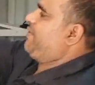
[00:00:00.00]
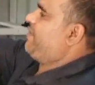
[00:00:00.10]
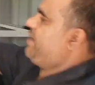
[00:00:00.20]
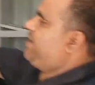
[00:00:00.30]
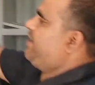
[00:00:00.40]

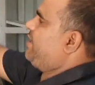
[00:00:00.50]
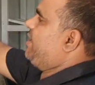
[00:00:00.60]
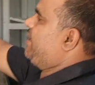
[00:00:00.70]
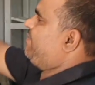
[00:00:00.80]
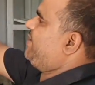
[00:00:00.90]
ফাইবারের
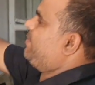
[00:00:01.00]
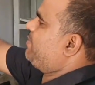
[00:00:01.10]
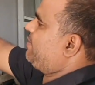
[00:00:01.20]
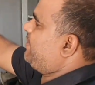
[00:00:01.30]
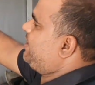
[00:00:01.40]
ফ্রেম
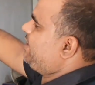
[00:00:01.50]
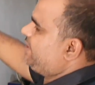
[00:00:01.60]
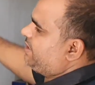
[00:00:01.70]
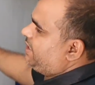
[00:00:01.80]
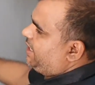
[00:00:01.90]
পাবেন
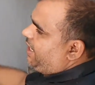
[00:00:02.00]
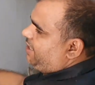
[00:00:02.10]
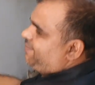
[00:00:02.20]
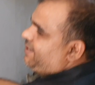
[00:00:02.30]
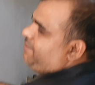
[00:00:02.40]

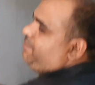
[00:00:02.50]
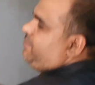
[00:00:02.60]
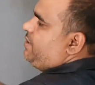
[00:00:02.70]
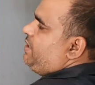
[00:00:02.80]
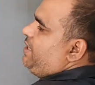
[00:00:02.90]
ফায়ার ফ্রেম
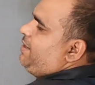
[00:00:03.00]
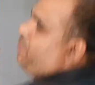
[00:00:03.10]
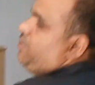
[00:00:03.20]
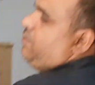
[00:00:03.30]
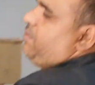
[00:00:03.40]

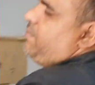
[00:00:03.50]
এবং